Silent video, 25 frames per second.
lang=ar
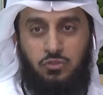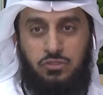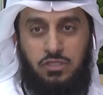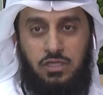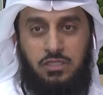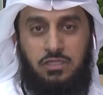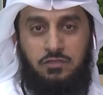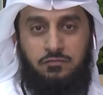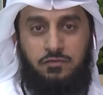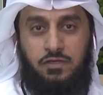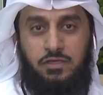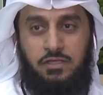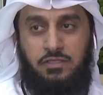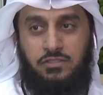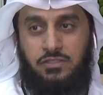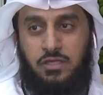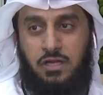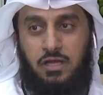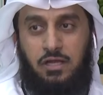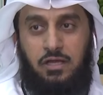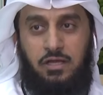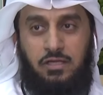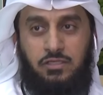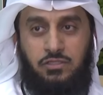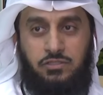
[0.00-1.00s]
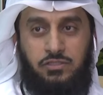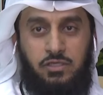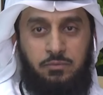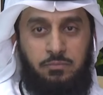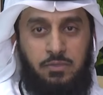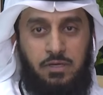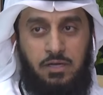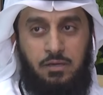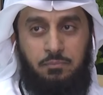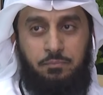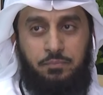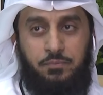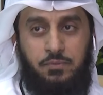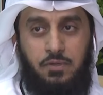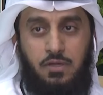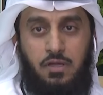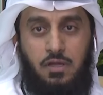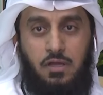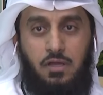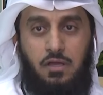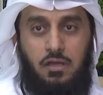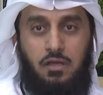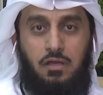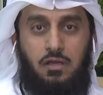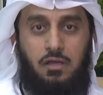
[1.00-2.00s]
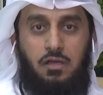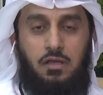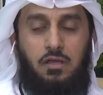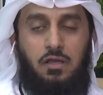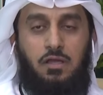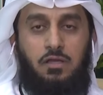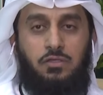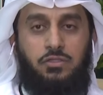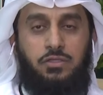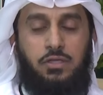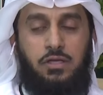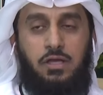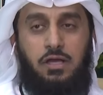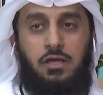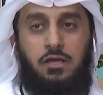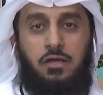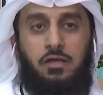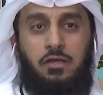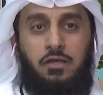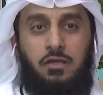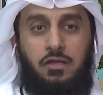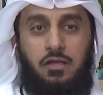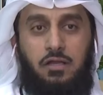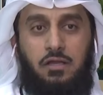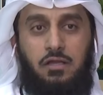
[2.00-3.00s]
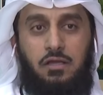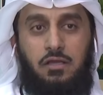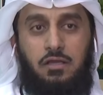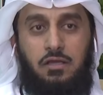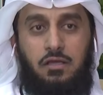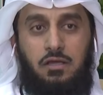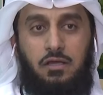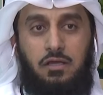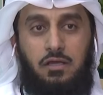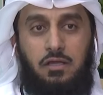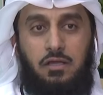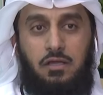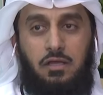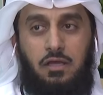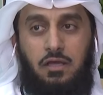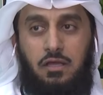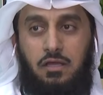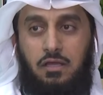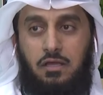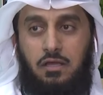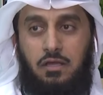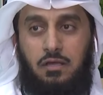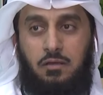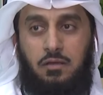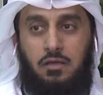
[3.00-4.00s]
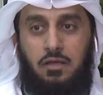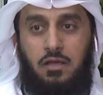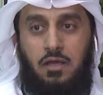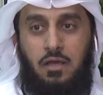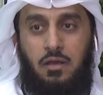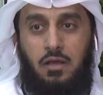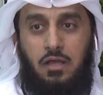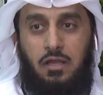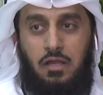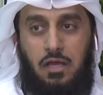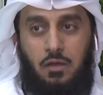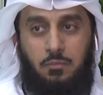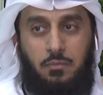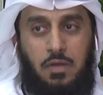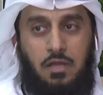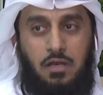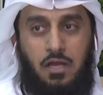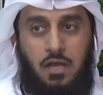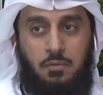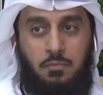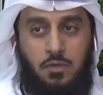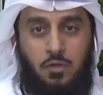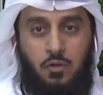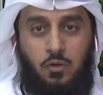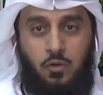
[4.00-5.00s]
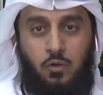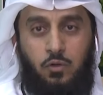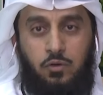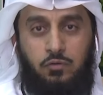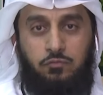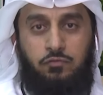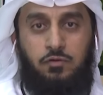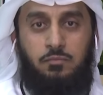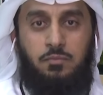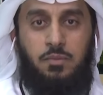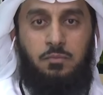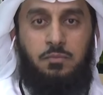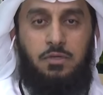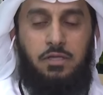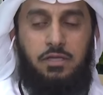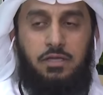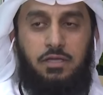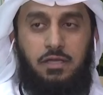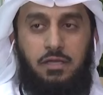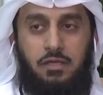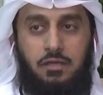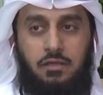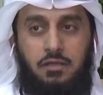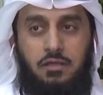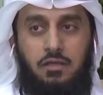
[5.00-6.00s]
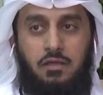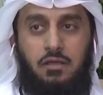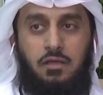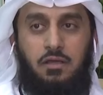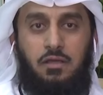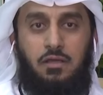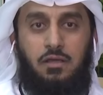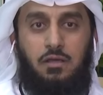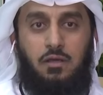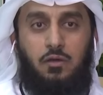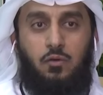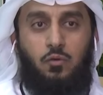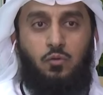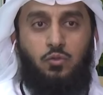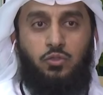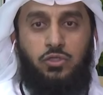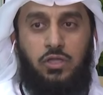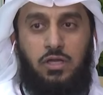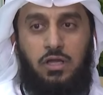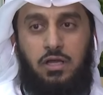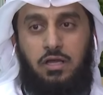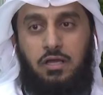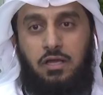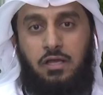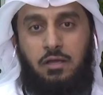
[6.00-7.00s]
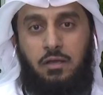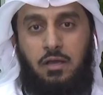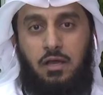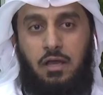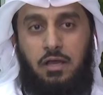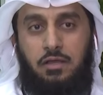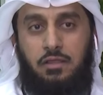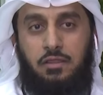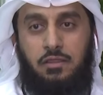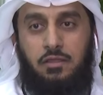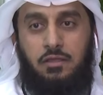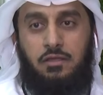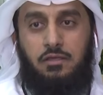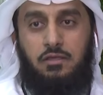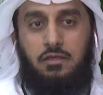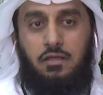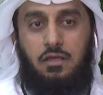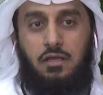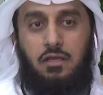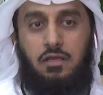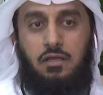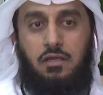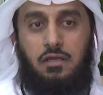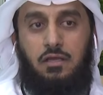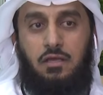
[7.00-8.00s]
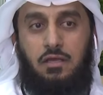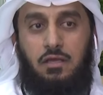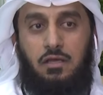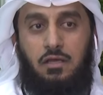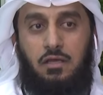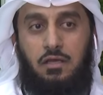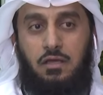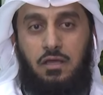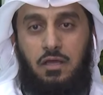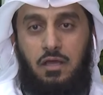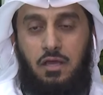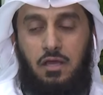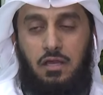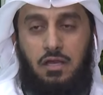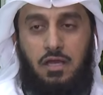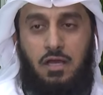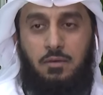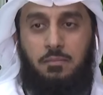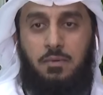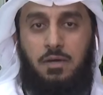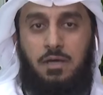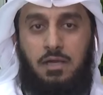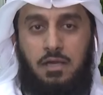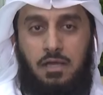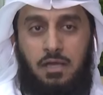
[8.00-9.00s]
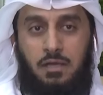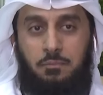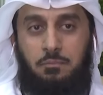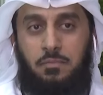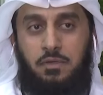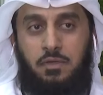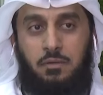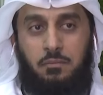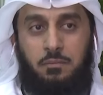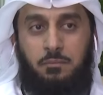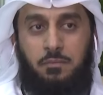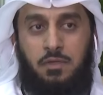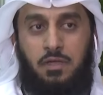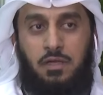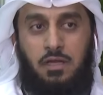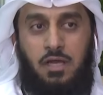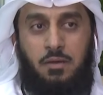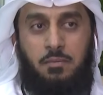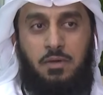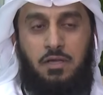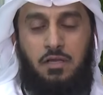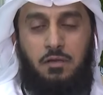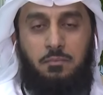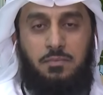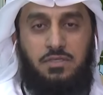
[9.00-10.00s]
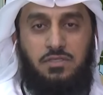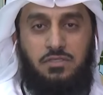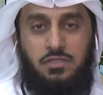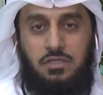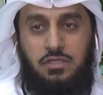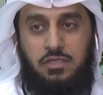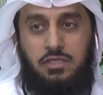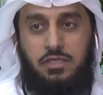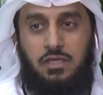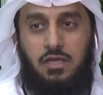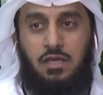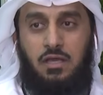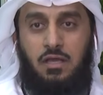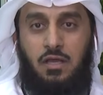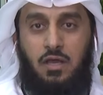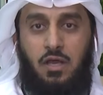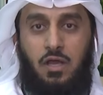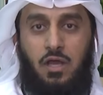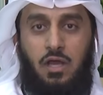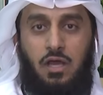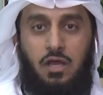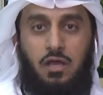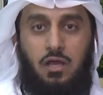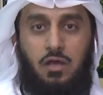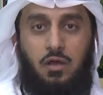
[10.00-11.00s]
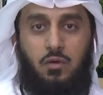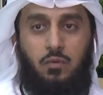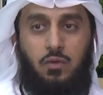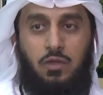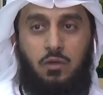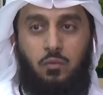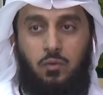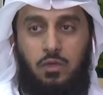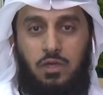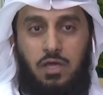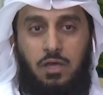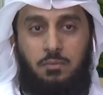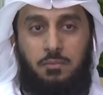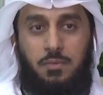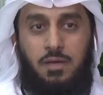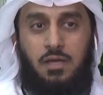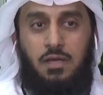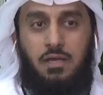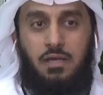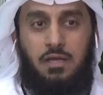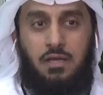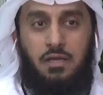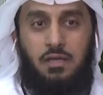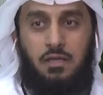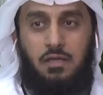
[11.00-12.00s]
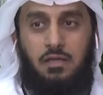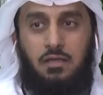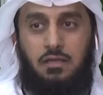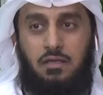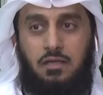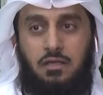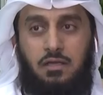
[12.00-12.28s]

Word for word: مستهدفة هي شرائح الشباب آه، شرائح آه، العمل الحر في المملكه وشرائح ايضا العماله العماله المنزليه آه، والعماله